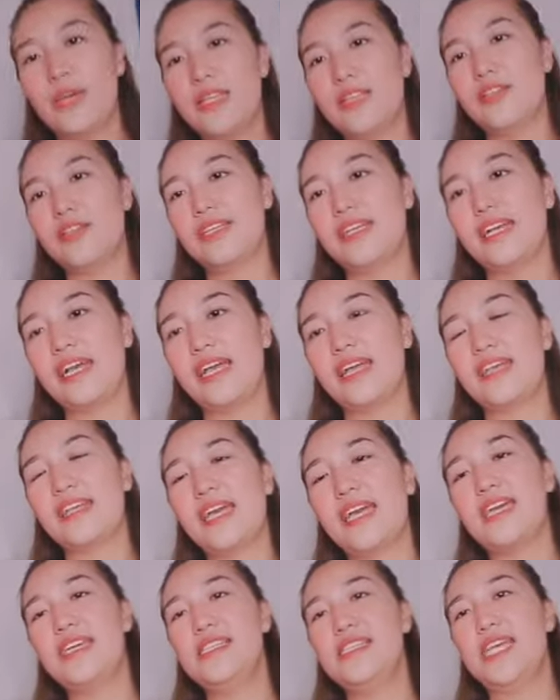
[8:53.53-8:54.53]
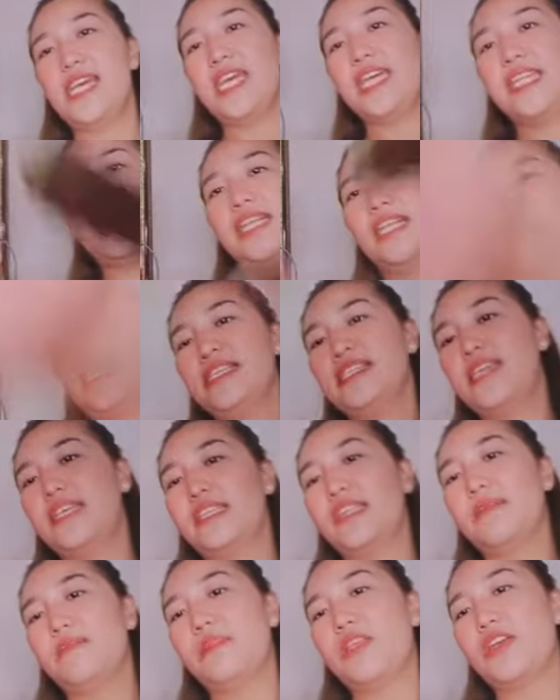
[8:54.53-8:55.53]
ito na nga guys. Ayan na,
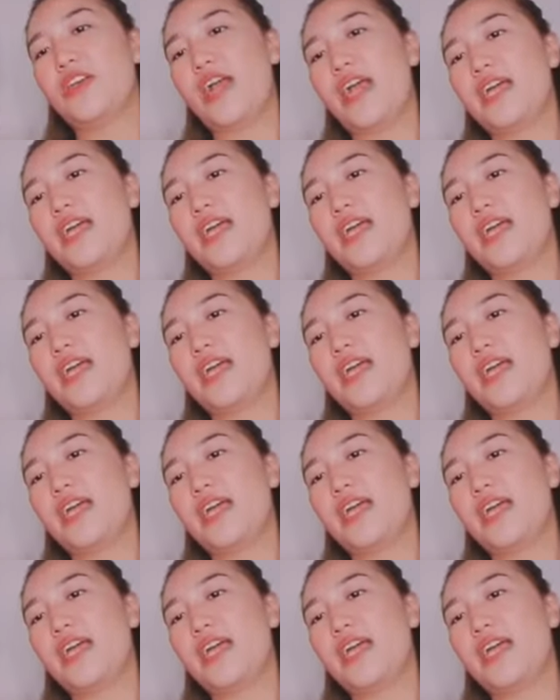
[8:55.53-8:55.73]
nakasetup na yung